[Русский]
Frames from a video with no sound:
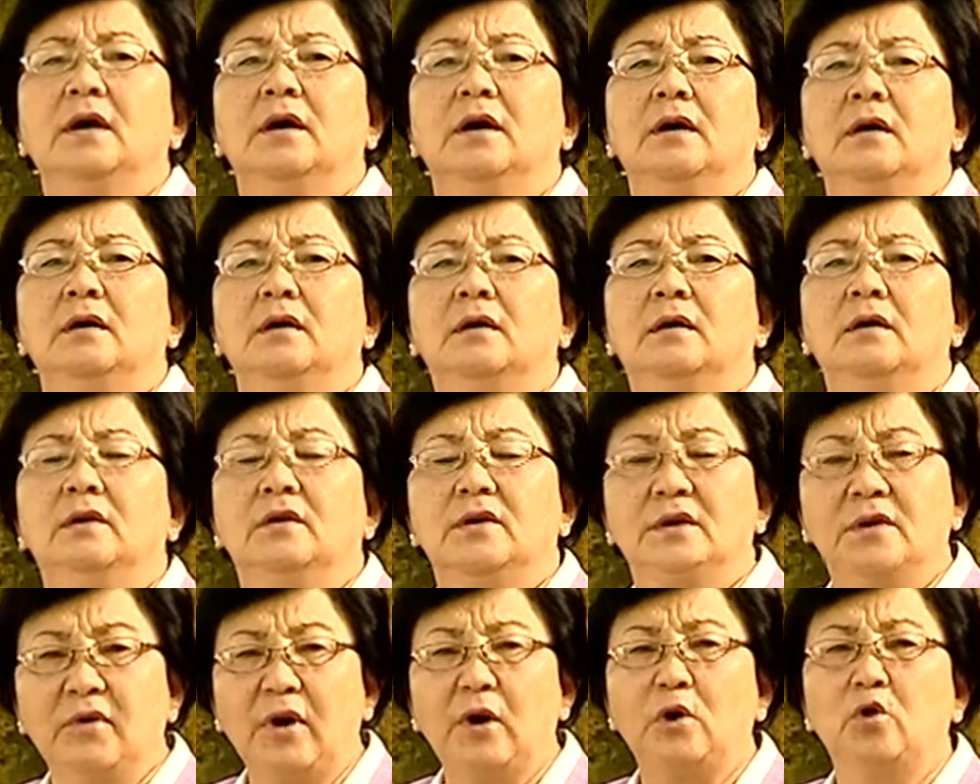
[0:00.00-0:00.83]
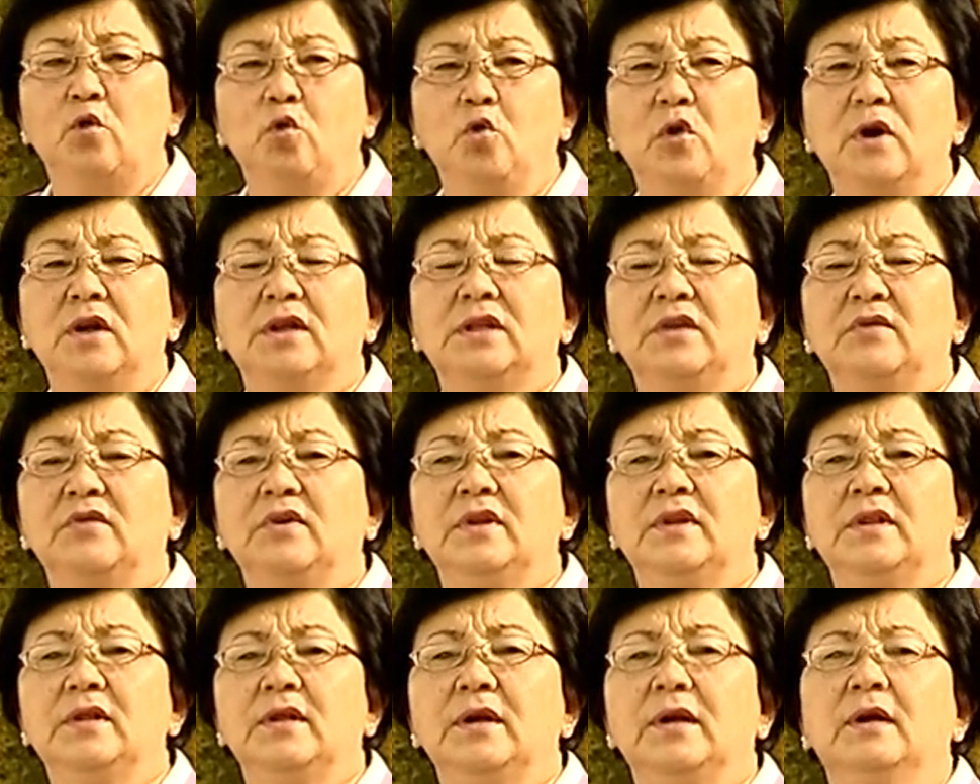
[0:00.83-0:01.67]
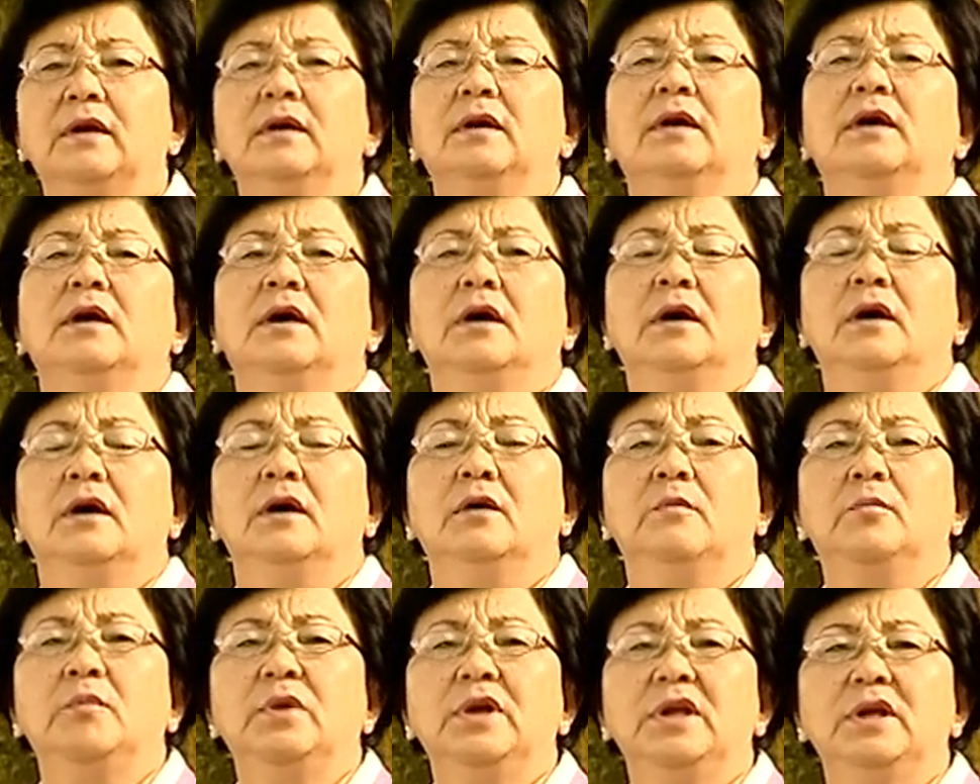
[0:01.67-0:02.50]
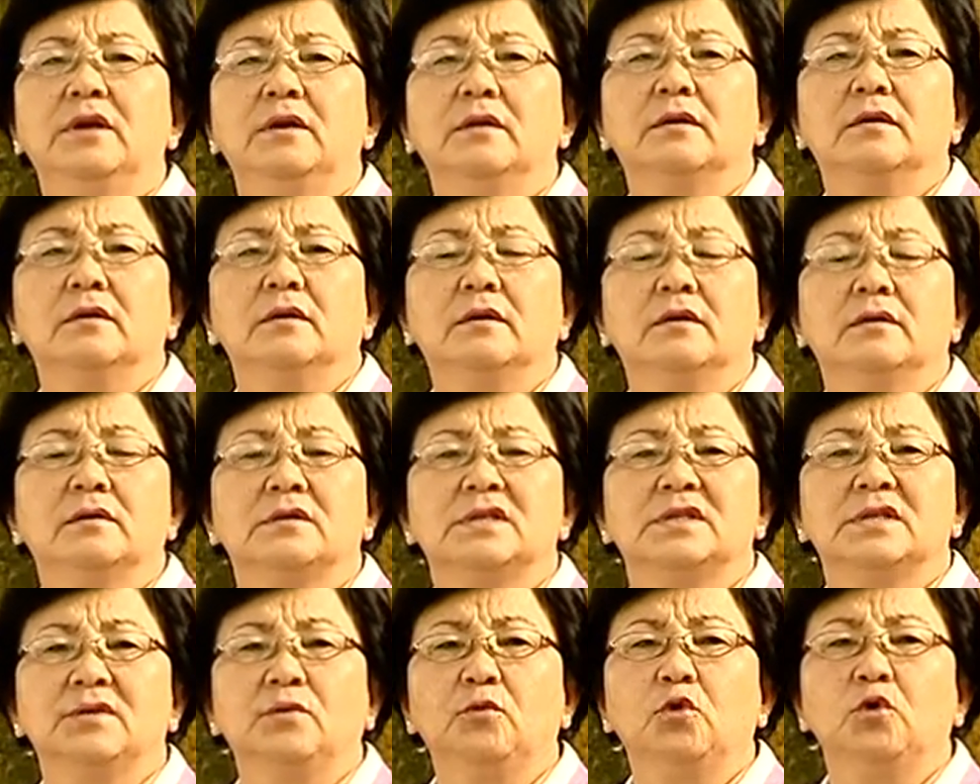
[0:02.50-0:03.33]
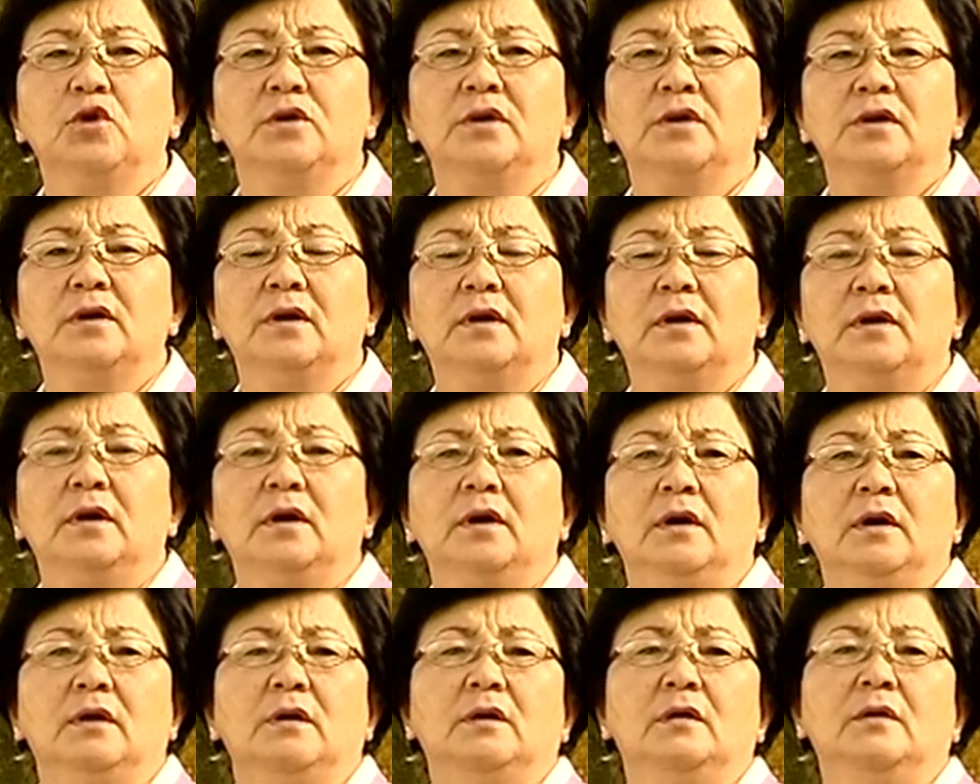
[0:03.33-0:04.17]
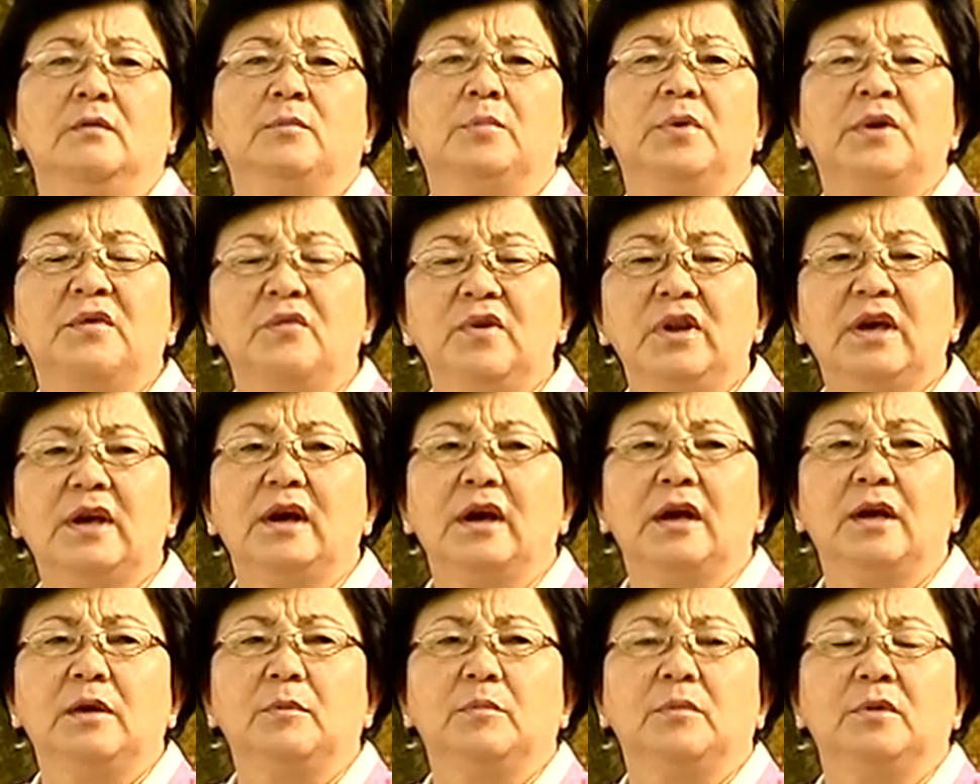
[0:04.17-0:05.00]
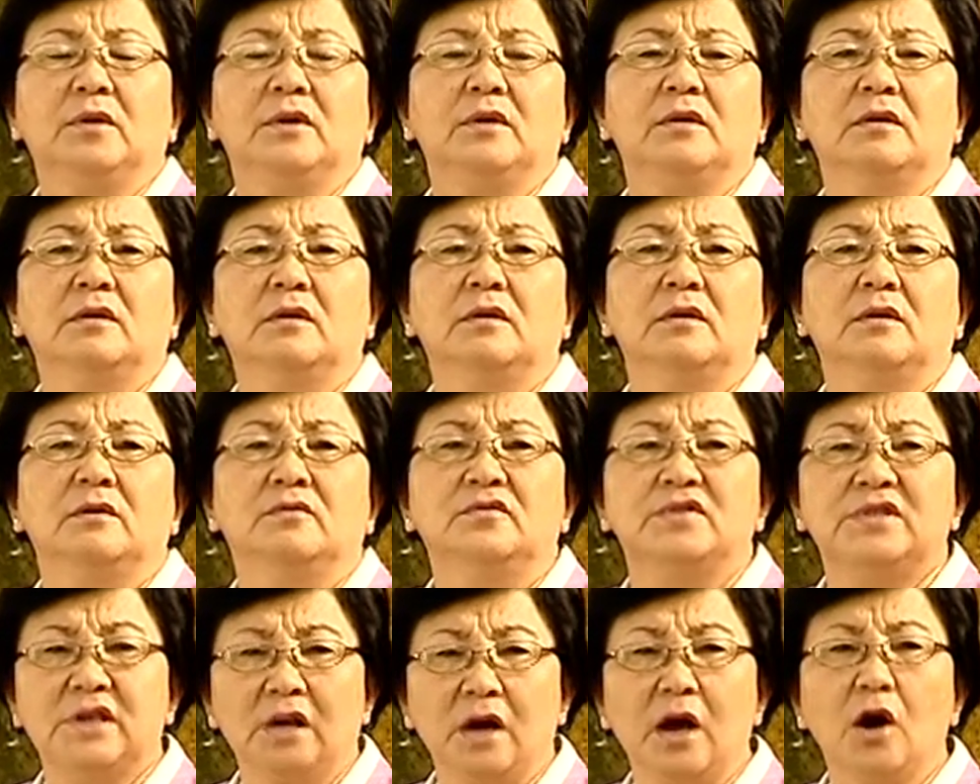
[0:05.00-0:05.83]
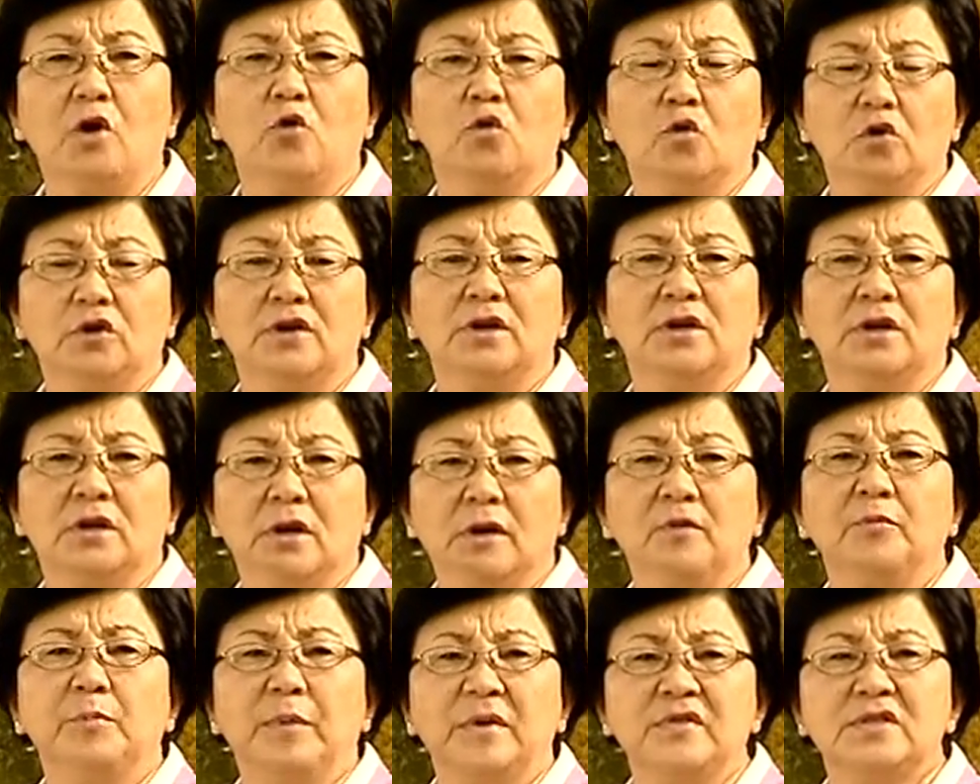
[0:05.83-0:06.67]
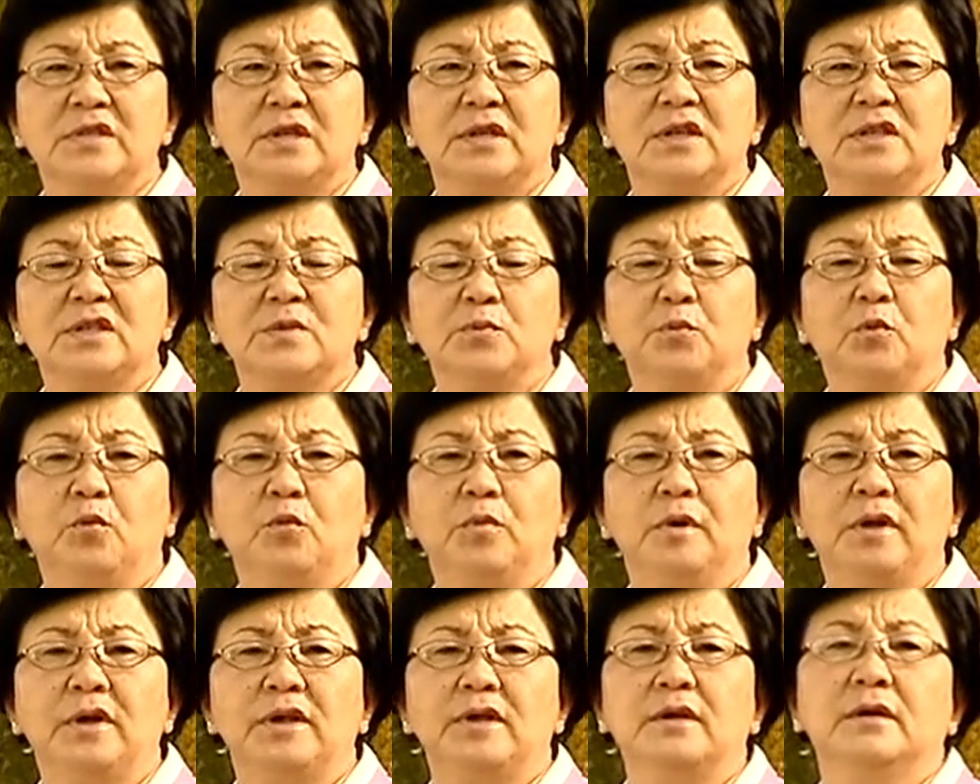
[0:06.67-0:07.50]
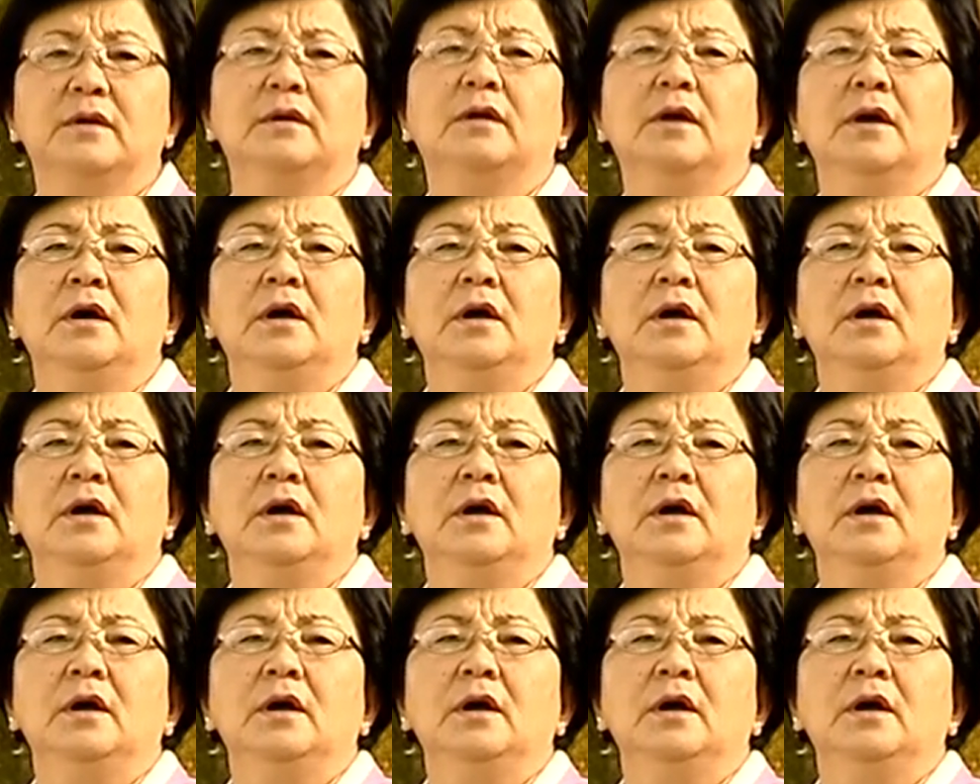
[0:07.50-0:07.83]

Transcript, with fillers: и вокруг этого дня. Мы Э, сегодня э, привлекаем э, всех охотников по всей республике.